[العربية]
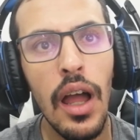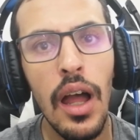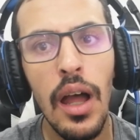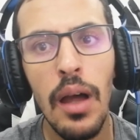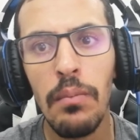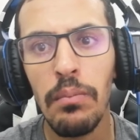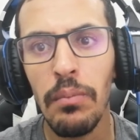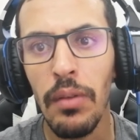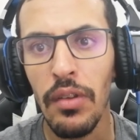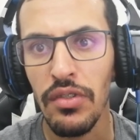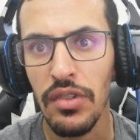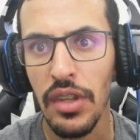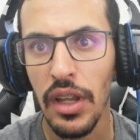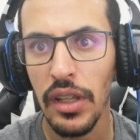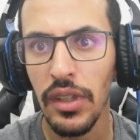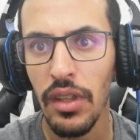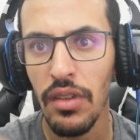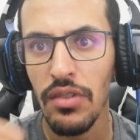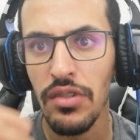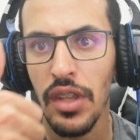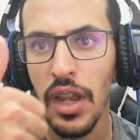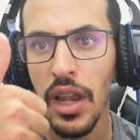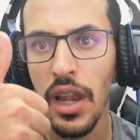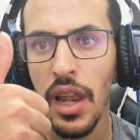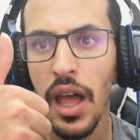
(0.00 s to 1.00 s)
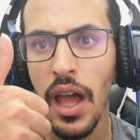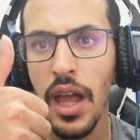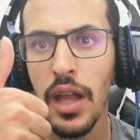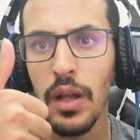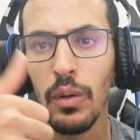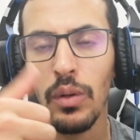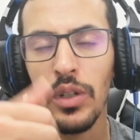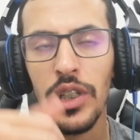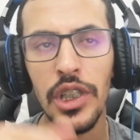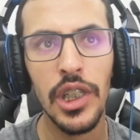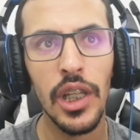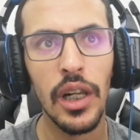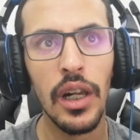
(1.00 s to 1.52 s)
كلام بس لا تنسى
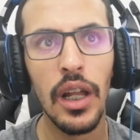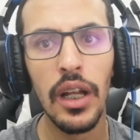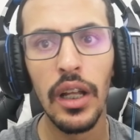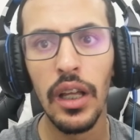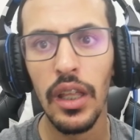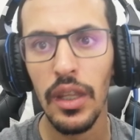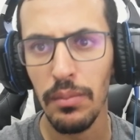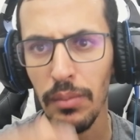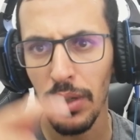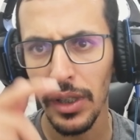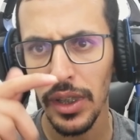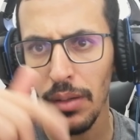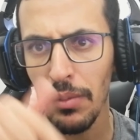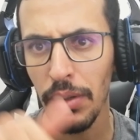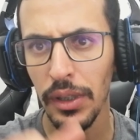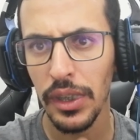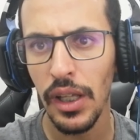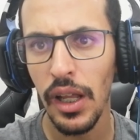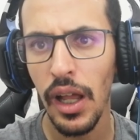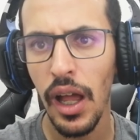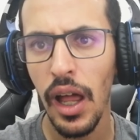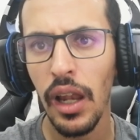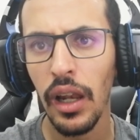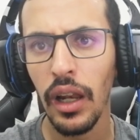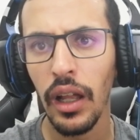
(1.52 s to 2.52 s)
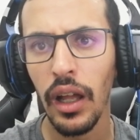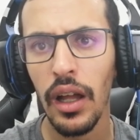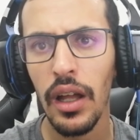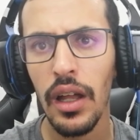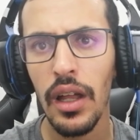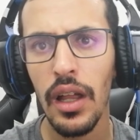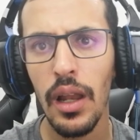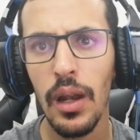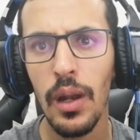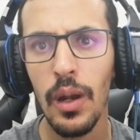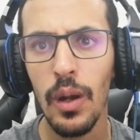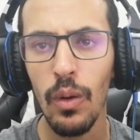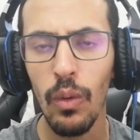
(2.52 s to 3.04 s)
اللايك والاشتراك اذا ما تابعت
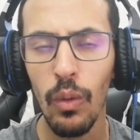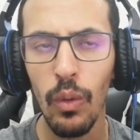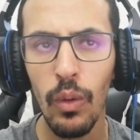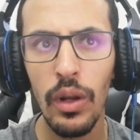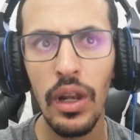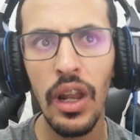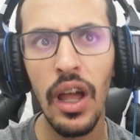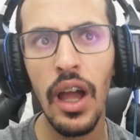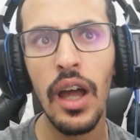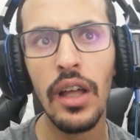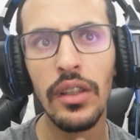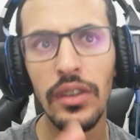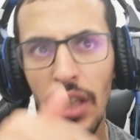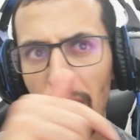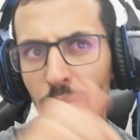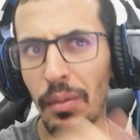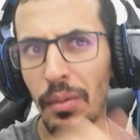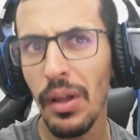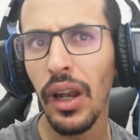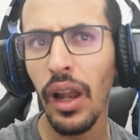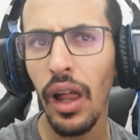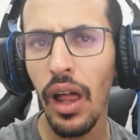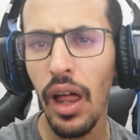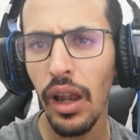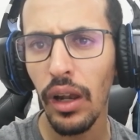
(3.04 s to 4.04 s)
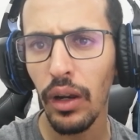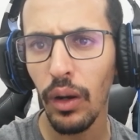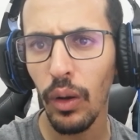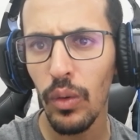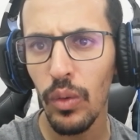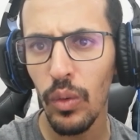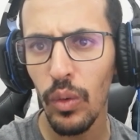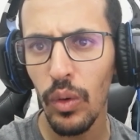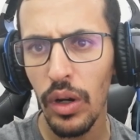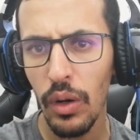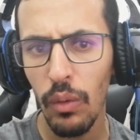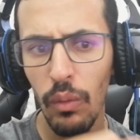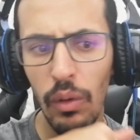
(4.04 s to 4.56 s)
الحلقة الاولى تابع
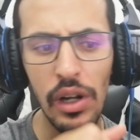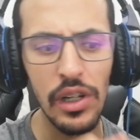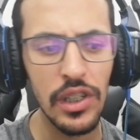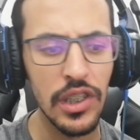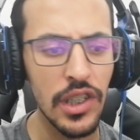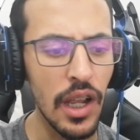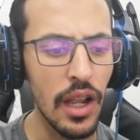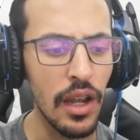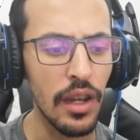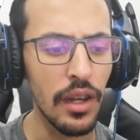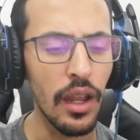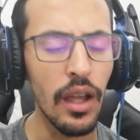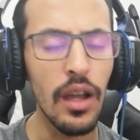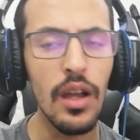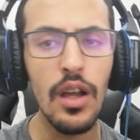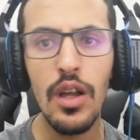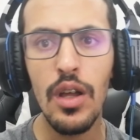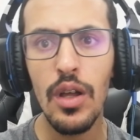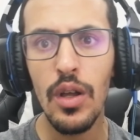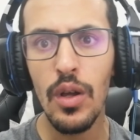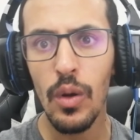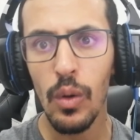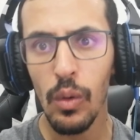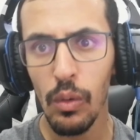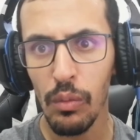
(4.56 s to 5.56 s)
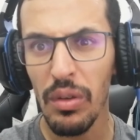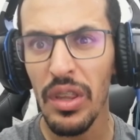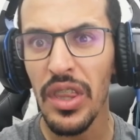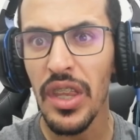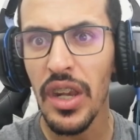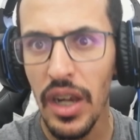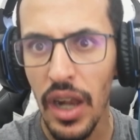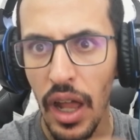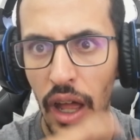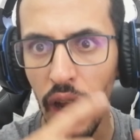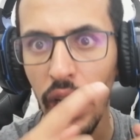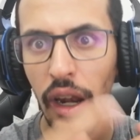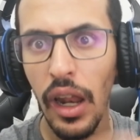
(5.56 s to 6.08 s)
الحلقة الاولى وارجع لنا
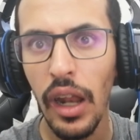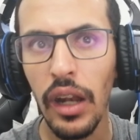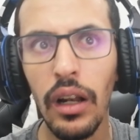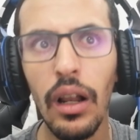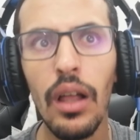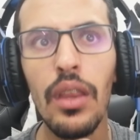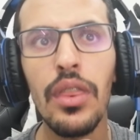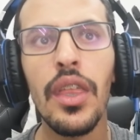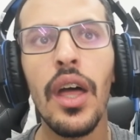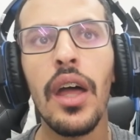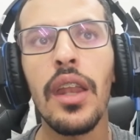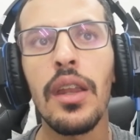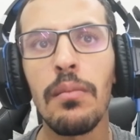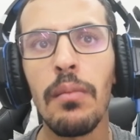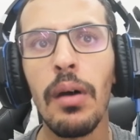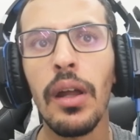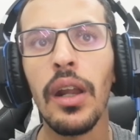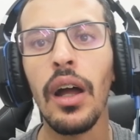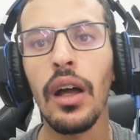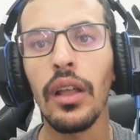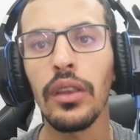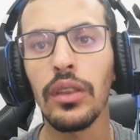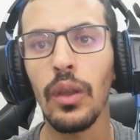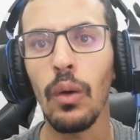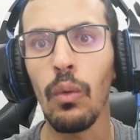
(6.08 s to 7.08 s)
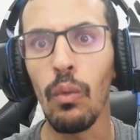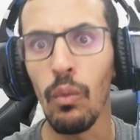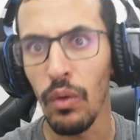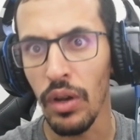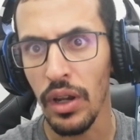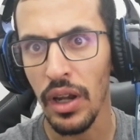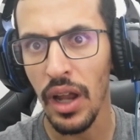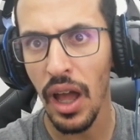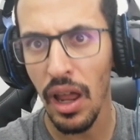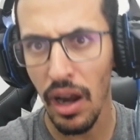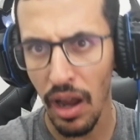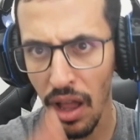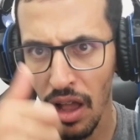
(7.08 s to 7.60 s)
وباذن الله الحلقة الثانية ما راح
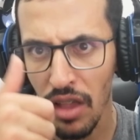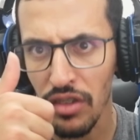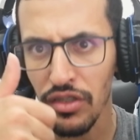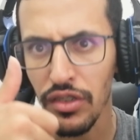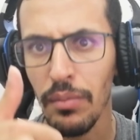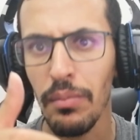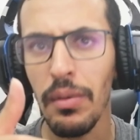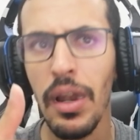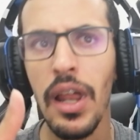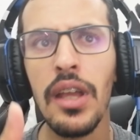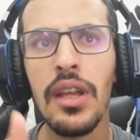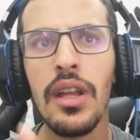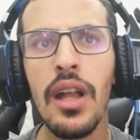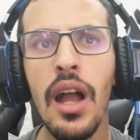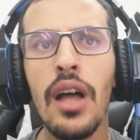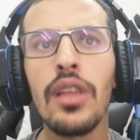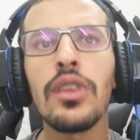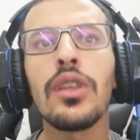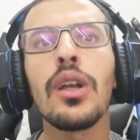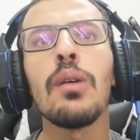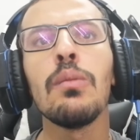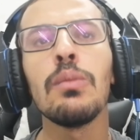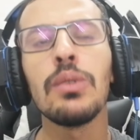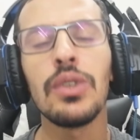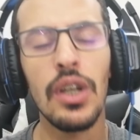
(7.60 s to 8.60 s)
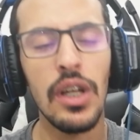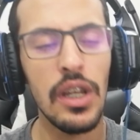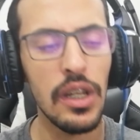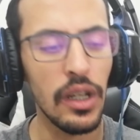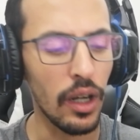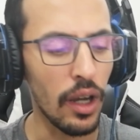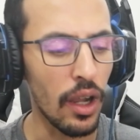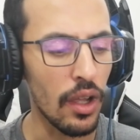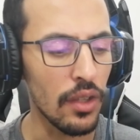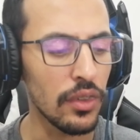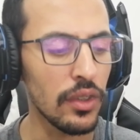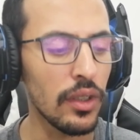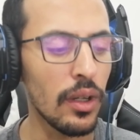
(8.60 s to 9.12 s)
تطول على حسب لايكاتكم
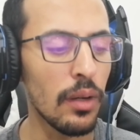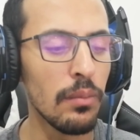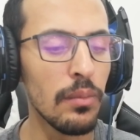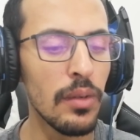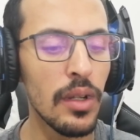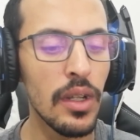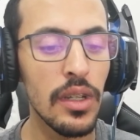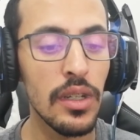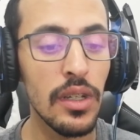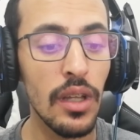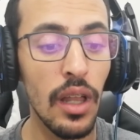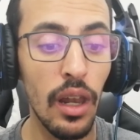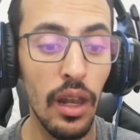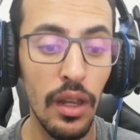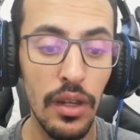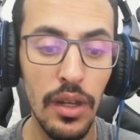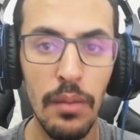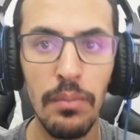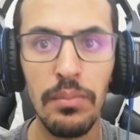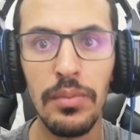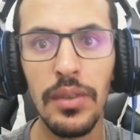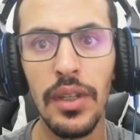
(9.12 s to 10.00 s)
وتعليقاتكم يلا